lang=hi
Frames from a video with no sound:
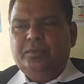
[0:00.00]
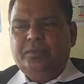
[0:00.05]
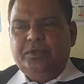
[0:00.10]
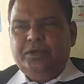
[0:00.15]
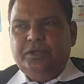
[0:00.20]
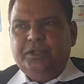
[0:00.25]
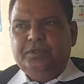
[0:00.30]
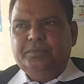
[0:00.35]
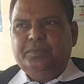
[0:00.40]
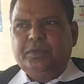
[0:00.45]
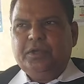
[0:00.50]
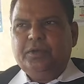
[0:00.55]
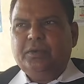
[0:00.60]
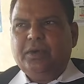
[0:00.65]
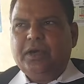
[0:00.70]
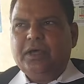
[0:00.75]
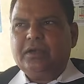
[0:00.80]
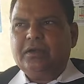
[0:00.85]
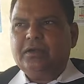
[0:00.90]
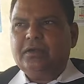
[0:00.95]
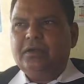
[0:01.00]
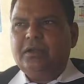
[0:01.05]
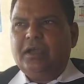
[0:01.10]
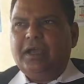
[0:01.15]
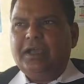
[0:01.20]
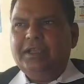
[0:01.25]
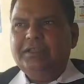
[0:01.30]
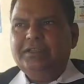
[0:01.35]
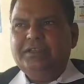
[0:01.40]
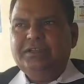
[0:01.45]
पीड़ित परिवार
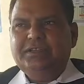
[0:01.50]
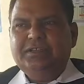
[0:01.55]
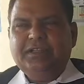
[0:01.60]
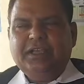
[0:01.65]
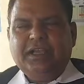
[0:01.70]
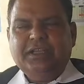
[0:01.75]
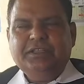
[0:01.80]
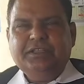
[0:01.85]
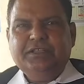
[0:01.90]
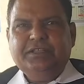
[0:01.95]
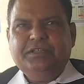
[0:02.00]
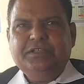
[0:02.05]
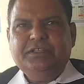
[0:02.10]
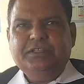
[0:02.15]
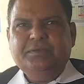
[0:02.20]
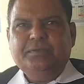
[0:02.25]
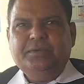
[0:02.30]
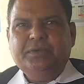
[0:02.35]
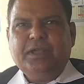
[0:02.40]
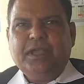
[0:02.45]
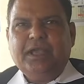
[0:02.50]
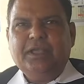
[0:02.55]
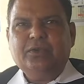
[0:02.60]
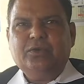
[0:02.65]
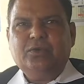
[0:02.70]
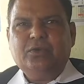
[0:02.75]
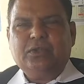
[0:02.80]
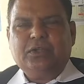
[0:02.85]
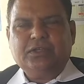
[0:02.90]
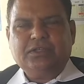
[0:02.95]
आईजी, डीआईजी, डीजीपी,
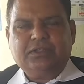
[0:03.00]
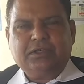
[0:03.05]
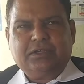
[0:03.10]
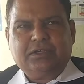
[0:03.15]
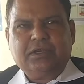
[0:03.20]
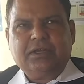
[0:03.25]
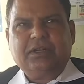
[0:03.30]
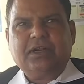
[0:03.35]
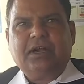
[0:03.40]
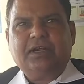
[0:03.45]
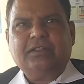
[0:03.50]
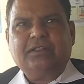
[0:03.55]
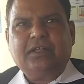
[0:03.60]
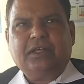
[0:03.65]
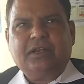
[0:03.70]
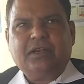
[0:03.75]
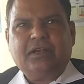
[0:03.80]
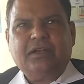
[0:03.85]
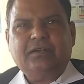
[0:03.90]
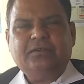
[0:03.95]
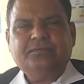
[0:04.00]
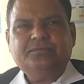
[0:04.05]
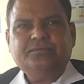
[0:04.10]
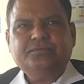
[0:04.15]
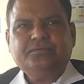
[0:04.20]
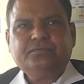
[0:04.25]
हाईकोर्ट का चक्कर काटता रहा